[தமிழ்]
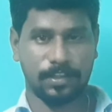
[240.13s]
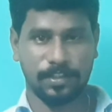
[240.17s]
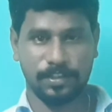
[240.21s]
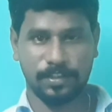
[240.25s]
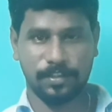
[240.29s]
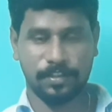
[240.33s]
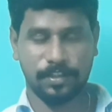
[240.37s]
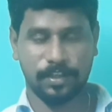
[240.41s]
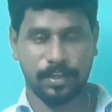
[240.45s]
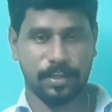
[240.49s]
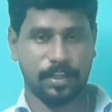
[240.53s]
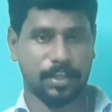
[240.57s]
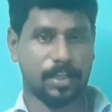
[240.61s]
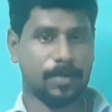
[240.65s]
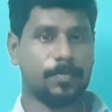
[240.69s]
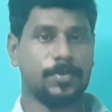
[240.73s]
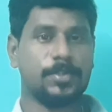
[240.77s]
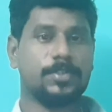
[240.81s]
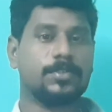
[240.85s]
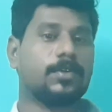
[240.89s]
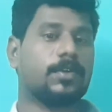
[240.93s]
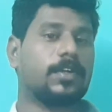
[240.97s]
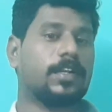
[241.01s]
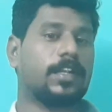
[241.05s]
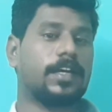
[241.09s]
இந்த
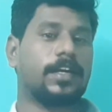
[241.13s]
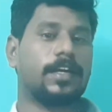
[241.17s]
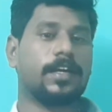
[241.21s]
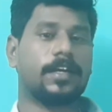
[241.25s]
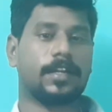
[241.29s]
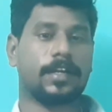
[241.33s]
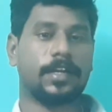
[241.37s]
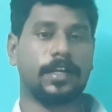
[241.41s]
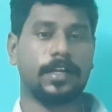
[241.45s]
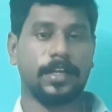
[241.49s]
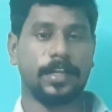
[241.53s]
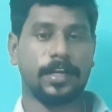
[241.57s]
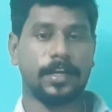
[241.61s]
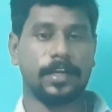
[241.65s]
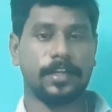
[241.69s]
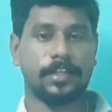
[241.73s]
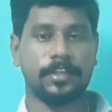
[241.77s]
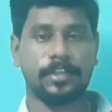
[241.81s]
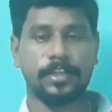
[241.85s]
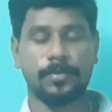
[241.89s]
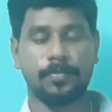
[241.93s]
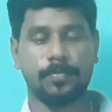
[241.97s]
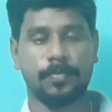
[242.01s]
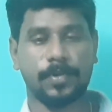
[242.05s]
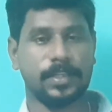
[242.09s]
எபிசோடில்
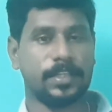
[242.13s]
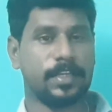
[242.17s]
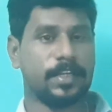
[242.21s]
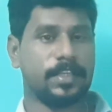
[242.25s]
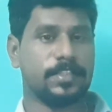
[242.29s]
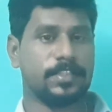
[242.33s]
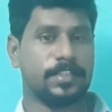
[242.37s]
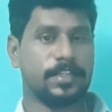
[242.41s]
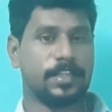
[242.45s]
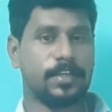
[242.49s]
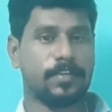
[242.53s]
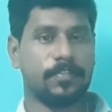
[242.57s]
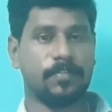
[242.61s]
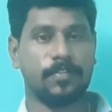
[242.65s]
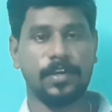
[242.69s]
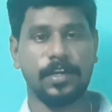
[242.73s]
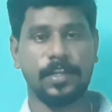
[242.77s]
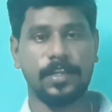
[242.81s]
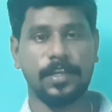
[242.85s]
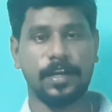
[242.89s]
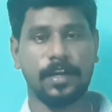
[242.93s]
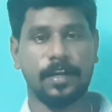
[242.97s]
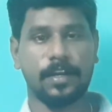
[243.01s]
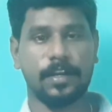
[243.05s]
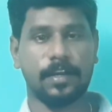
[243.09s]
ரெண்டாயிரத்தி பதினஞ்சில்
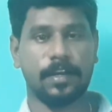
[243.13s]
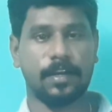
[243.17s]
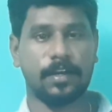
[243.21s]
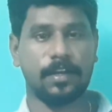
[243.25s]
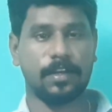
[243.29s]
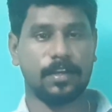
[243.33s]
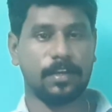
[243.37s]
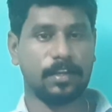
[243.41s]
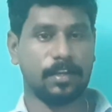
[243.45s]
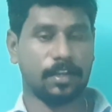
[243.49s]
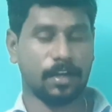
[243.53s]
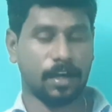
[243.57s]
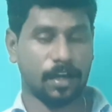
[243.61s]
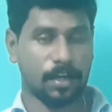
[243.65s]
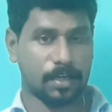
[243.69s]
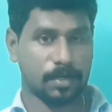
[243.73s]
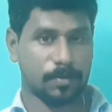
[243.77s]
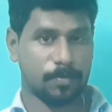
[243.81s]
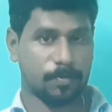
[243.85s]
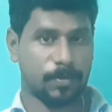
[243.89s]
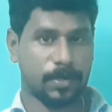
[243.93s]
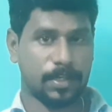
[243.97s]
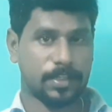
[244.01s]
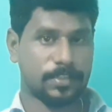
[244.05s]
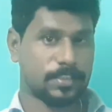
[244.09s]
வெளியான
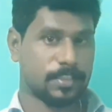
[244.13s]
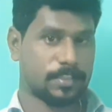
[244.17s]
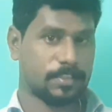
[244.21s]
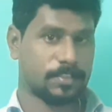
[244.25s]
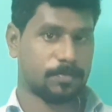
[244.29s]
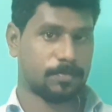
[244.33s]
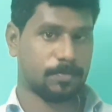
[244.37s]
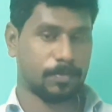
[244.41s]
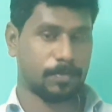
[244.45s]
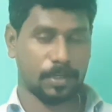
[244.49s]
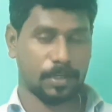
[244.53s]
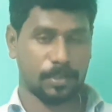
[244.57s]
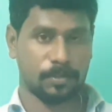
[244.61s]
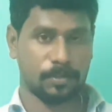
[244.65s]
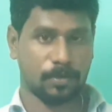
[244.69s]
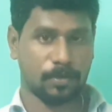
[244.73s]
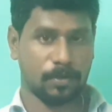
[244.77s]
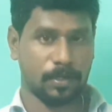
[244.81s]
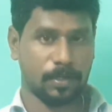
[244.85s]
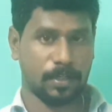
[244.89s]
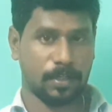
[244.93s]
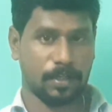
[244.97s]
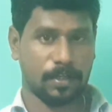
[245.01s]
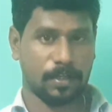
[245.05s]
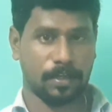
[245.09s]
டார்க் பிளேசஸ்
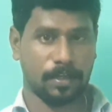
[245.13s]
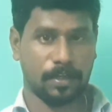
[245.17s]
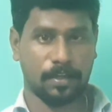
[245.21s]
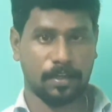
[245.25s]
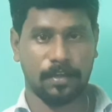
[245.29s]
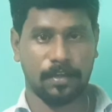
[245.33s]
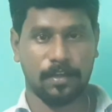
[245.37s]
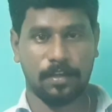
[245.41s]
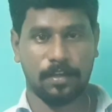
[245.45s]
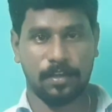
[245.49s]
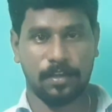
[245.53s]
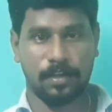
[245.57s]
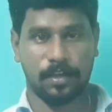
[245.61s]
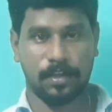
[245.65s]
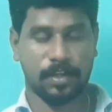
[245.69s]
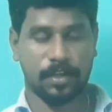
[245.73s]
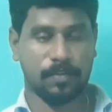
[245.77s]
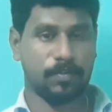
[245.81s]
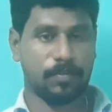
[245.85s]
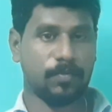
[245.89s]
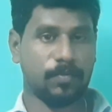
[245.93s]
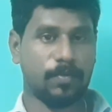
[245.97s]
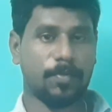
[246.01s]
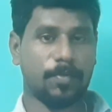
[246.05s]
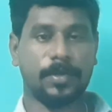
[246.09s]
படத்தோட
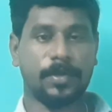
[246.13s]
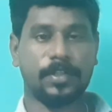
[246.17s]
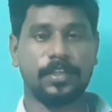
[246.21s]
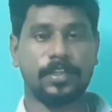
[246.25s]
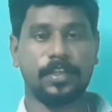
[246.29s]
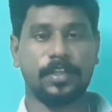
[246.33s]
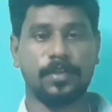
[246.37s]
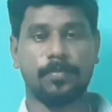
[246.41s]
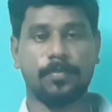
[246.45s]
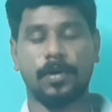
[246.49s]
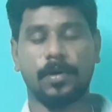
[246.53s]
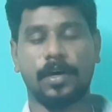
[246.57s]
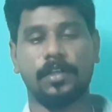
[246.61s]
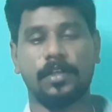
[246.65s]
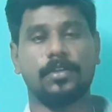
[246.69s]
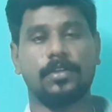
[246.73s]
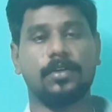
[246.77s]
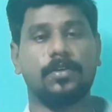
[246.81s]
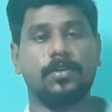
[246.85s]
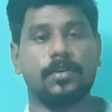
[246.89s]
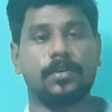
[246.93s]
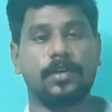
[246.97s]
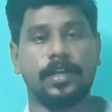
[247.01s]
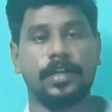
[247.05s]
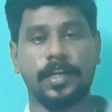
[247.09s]
ரிவ்யூவை பற்றி
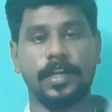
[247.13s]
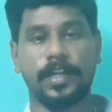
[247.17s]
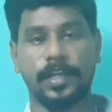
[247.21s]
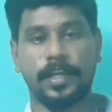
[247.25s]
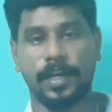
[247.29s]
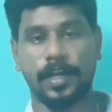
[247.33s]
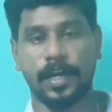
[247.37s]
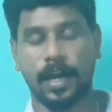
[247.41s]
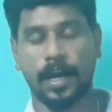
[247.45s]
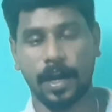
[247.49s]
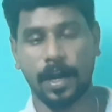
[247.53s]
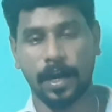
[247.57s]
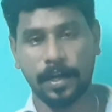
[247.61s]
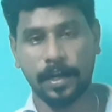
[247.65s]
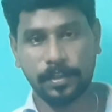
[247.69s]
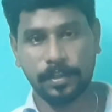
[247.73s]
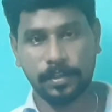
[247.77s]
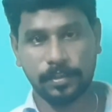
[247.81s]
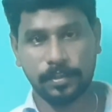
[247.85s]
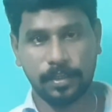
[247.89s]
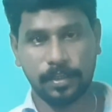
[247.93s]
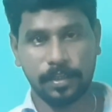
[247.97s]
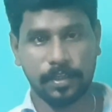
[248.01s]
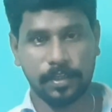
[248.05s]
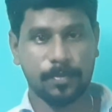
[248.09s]
பார்த்தோம் இனி
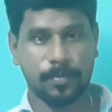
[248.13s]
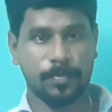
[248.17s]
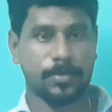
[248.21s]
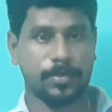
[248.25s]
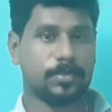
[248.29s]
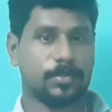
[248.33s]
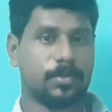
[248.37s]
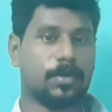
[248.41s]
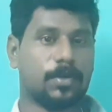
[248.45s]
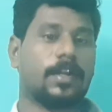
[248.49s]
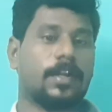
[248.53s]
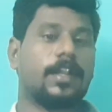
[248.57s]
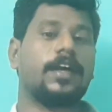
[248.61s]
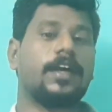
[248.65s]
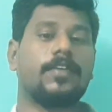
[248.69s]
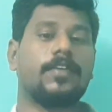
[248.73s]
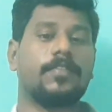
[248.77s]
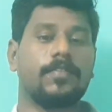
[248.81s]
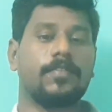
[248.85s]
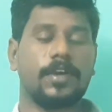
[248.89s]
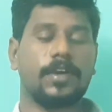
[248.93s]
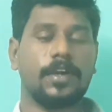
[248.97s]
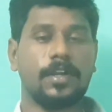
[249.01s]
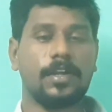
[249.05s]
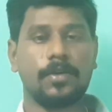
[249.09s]
அடுத்த எபிசோடில்
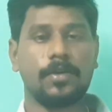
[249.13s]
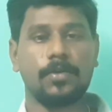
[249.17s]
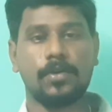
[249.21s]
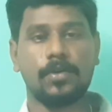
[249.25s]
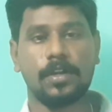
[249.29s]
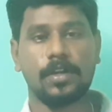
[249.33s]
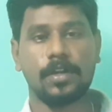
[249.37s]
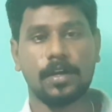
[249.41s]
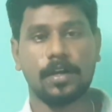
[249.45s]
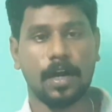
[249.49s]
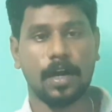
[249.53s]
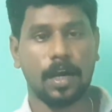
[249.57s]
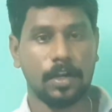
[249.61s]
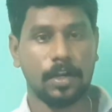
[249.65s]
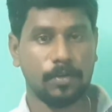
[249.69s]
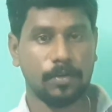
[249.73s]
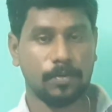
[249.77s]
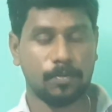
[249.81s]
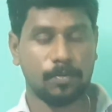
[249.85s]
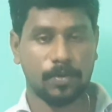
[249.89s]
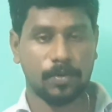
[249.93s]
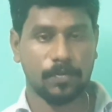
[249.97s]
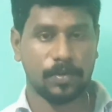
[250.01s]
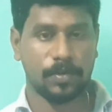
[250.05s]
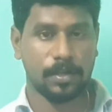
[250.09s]
வேற ஒரு
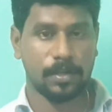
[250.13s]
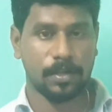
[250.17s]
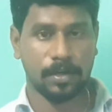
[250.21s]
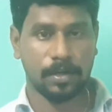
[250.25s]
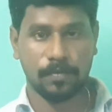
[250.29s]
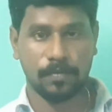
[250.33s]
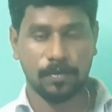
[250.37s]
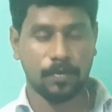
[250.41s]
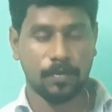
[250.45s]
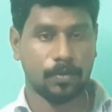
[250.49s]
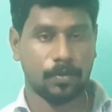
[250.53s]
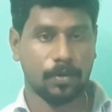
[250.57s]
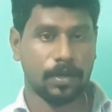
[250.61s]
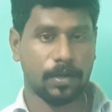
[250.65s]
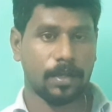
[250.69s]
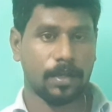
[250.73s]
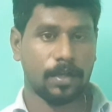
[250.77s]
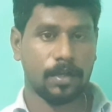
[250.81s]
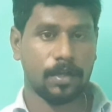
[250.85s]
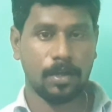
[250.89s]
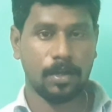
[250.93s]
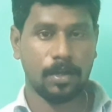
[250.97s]
ஹாலிவுட் மூவி ரிவ்யூவோட